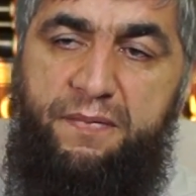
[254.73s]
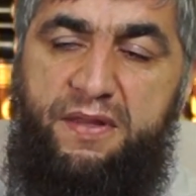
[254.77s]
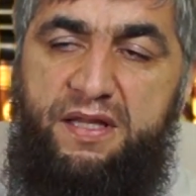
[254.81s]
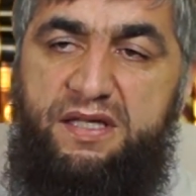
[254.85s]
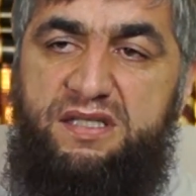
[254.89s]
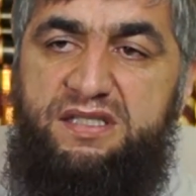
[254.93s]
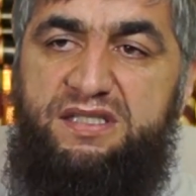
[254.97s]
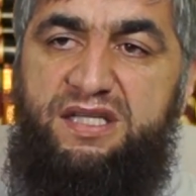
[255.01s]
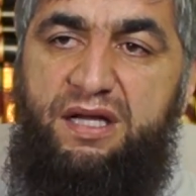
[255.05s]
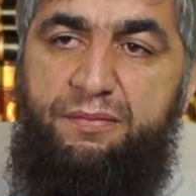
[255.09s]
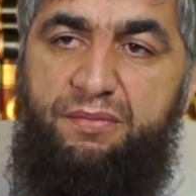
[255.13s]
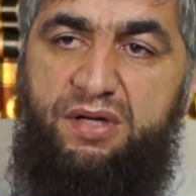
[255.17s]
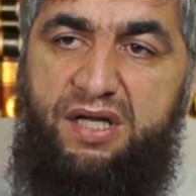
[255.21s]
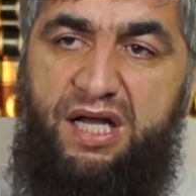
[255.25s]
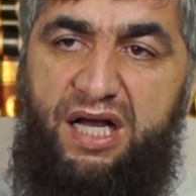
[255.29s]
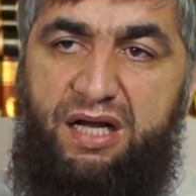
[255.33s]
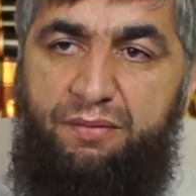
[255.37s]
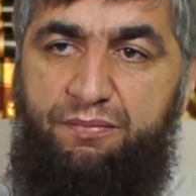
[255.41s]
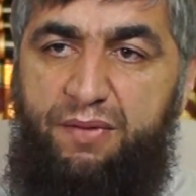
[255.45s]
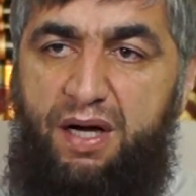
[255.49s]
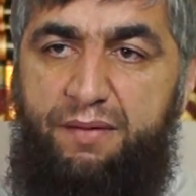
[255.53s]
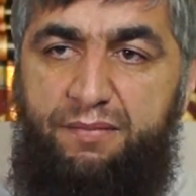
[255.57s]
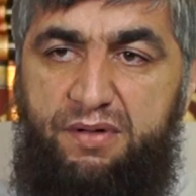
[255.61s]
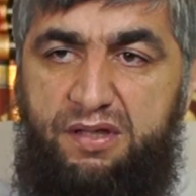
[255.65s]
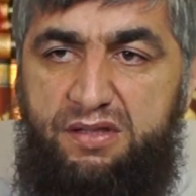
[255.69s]
Исламе как
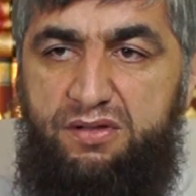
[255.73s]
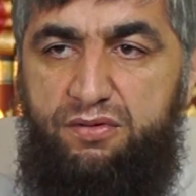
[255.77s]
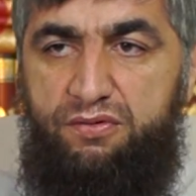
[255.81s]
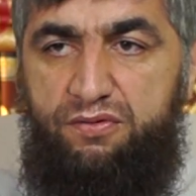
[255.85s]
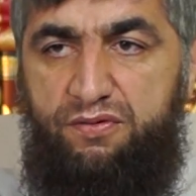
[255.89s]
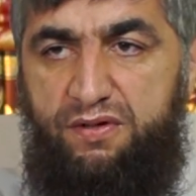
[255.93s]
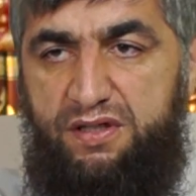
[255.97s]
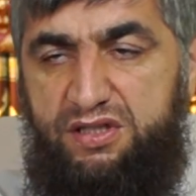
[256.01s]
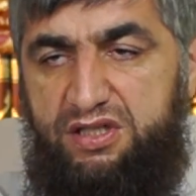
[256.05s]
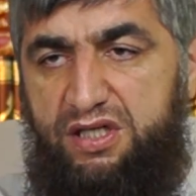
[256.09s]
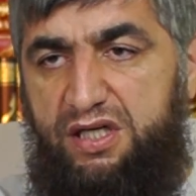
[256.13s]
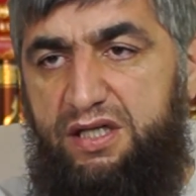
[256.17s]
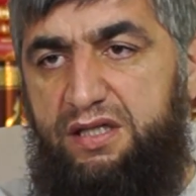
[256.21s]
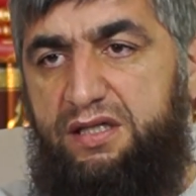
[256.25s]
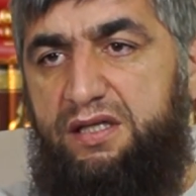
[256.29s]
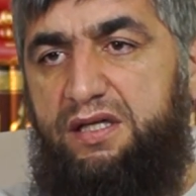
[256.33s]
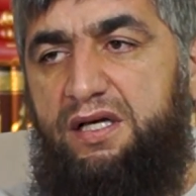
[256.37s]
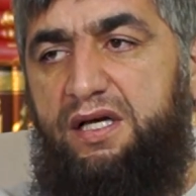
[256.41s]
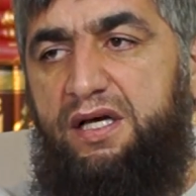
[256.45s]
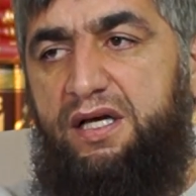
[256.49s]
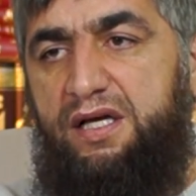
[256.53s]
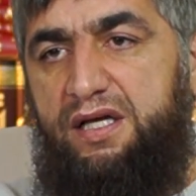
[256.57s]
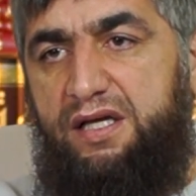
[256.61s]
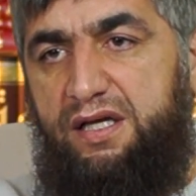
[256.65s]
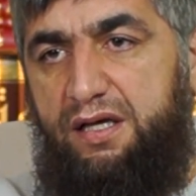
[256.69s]
мама уважает,
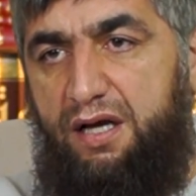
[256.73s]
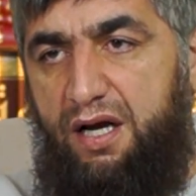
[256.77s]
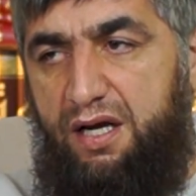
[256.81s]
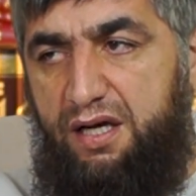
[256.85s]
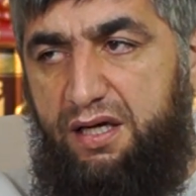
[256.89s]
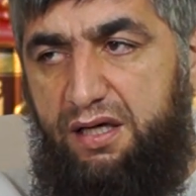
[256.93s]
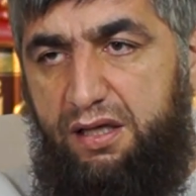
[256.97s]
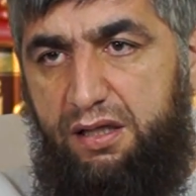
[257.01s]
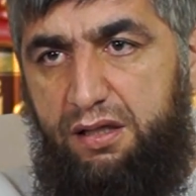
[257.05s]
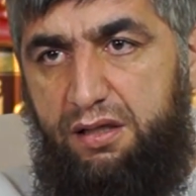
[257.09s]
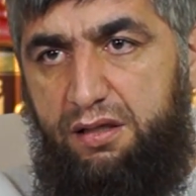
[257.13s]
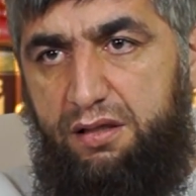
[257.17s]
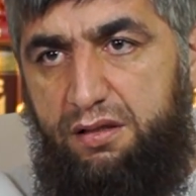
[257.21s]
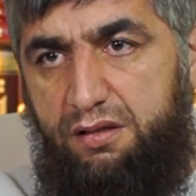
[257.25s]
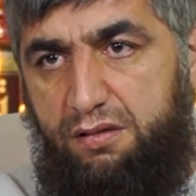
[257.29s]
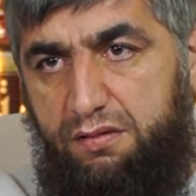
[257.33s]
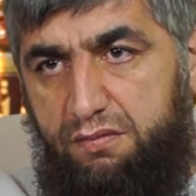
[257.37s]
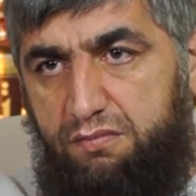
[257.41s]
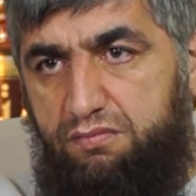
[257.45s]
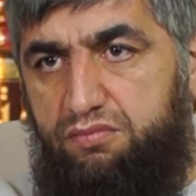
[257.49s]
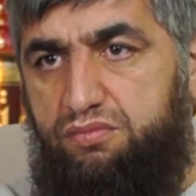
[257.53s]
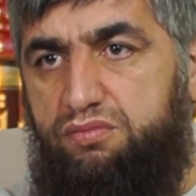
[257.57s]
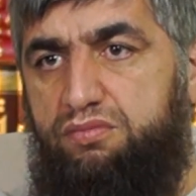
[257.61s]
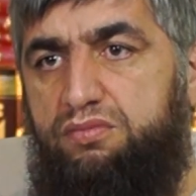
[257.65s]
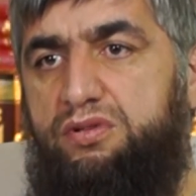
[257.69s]
как
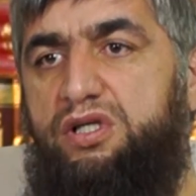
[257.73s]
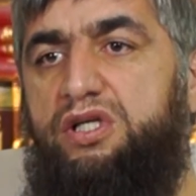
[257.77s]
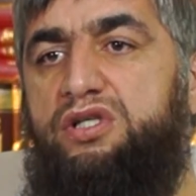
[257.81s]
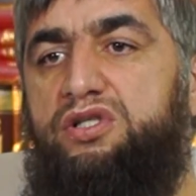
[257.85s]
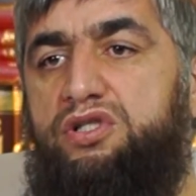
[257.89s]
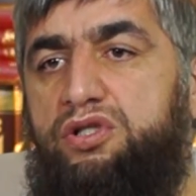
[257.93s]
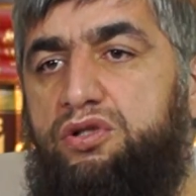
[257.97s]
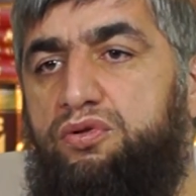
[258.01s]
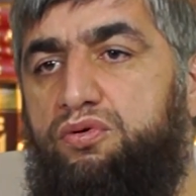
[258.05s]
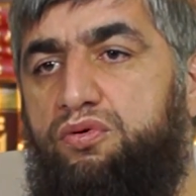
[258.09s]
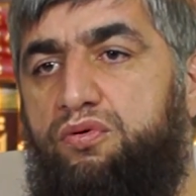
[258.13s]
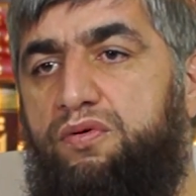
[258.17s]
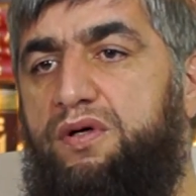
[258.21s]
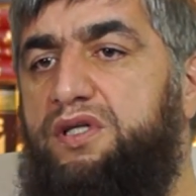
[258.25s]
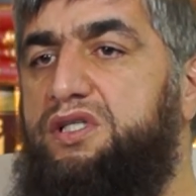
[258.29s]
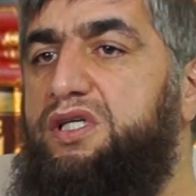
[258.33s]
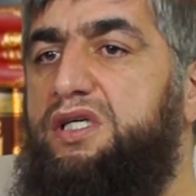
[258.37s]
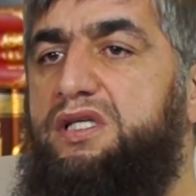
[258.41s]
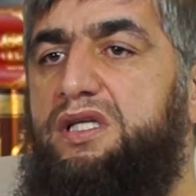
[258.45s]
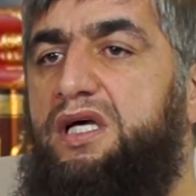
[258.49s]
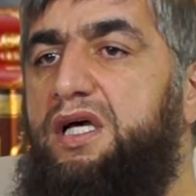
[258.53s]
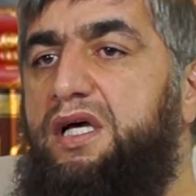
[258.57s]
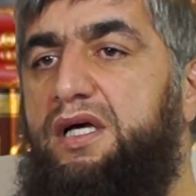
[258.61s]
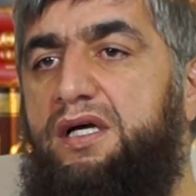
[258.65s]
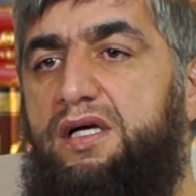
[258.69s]
женщину
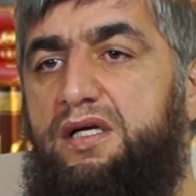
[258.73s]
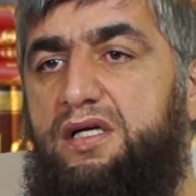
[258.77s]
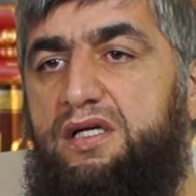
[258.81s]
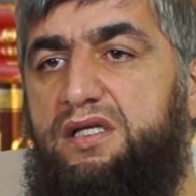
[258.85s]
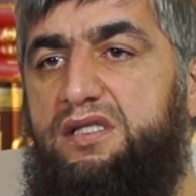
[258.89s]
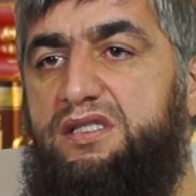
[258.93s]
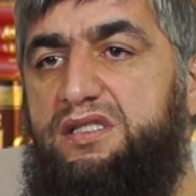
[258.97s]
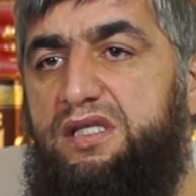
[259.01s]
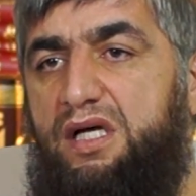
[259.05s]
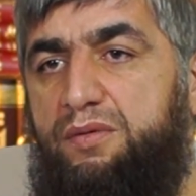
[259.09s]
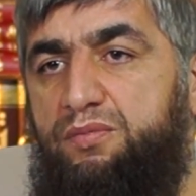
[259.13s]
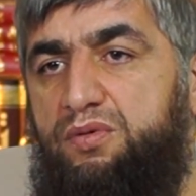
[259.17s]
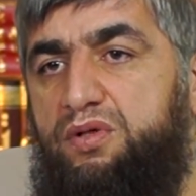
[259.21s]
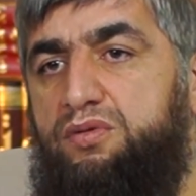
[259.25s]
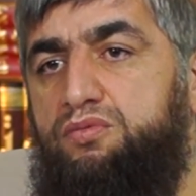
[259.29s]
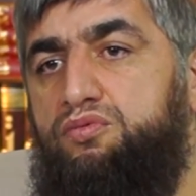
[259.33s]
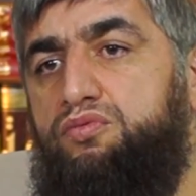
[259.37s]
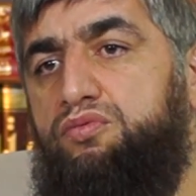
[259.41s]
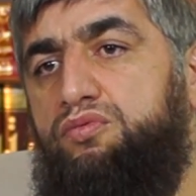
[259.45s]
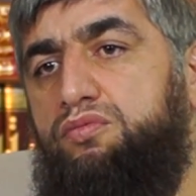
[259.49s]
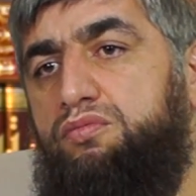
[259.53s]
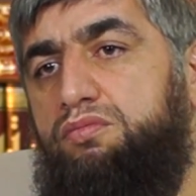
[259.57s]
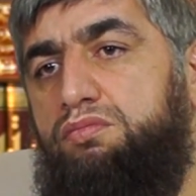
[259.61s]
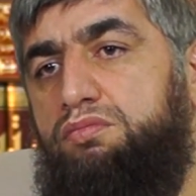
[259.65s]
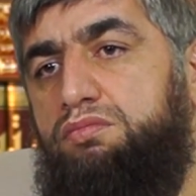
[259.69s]
уважает. исламе
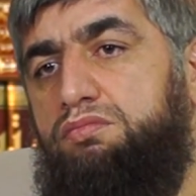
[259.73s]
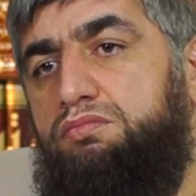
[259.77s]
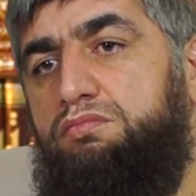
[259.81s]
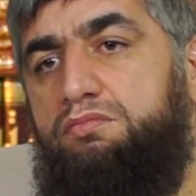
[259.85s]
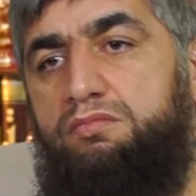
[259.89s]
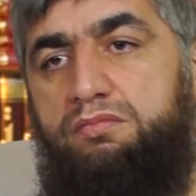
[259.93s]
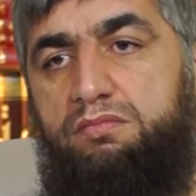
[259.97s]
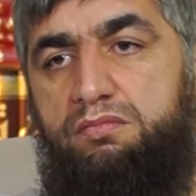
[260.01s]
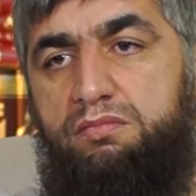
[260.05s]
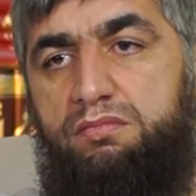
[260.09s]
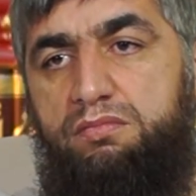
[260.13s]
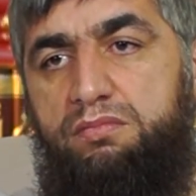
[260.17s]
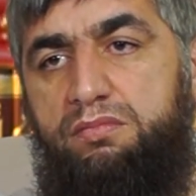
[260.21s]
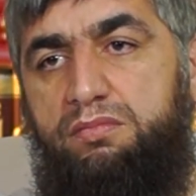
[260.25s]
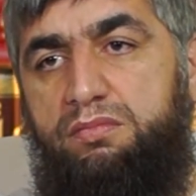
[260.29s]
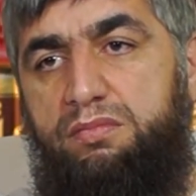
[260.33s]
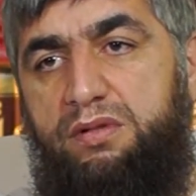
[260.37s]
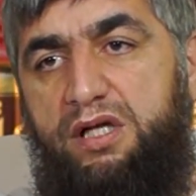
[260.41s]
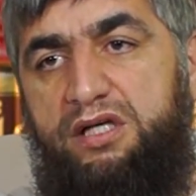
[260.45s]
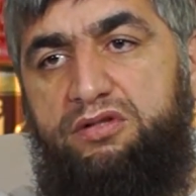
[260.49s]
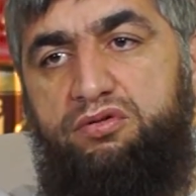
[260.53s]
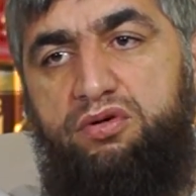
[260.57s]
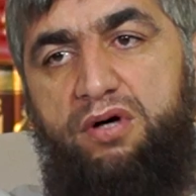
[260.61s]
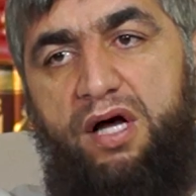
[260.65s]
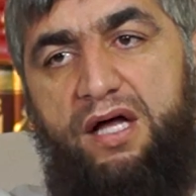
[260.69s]

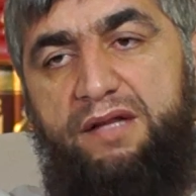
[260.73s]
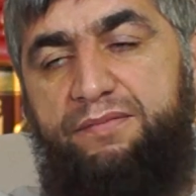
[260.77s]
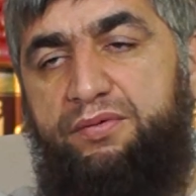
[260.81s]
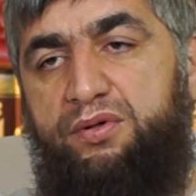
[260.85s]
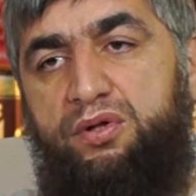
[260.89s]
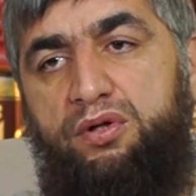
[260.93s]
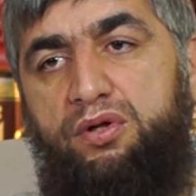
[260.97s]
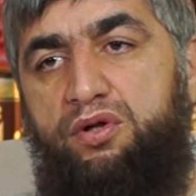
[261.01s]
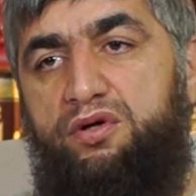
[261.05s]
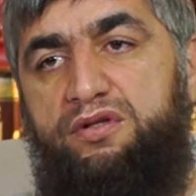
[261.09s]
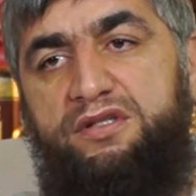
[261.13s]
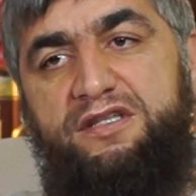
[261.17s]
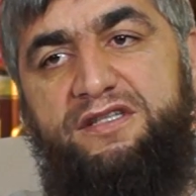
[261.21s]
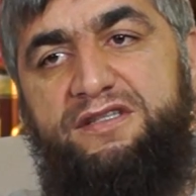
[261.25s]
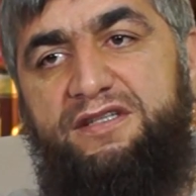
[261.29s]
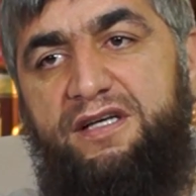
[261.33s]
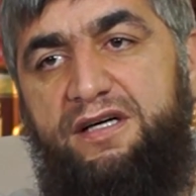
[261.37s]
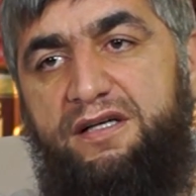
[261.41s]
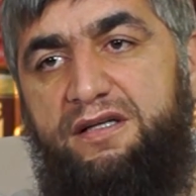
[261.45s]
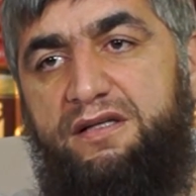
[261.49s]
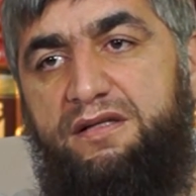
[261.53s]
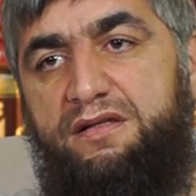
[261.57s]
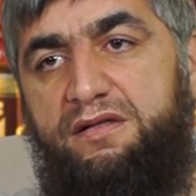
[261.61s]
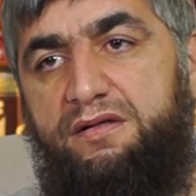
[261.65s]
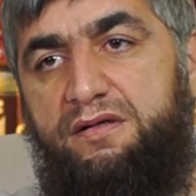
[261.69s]
нет определенный
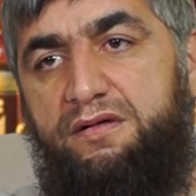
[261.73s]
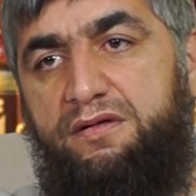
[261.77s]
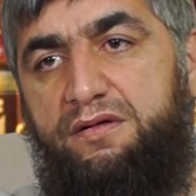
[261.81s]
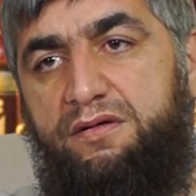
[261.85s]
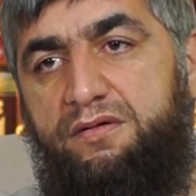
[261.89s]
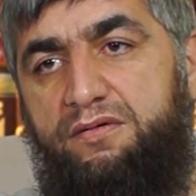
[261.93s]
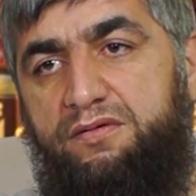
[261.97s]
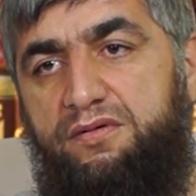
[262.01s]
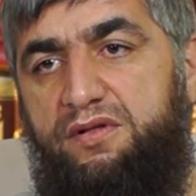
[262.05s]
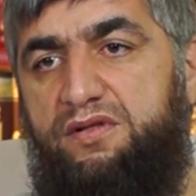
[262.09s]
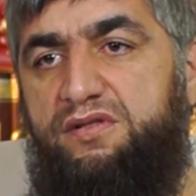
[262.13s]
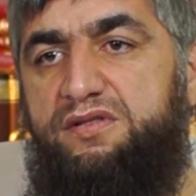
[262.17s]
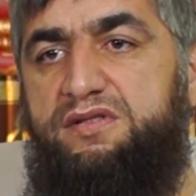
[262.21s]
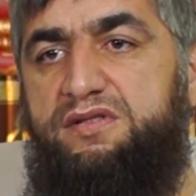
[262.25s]
день. На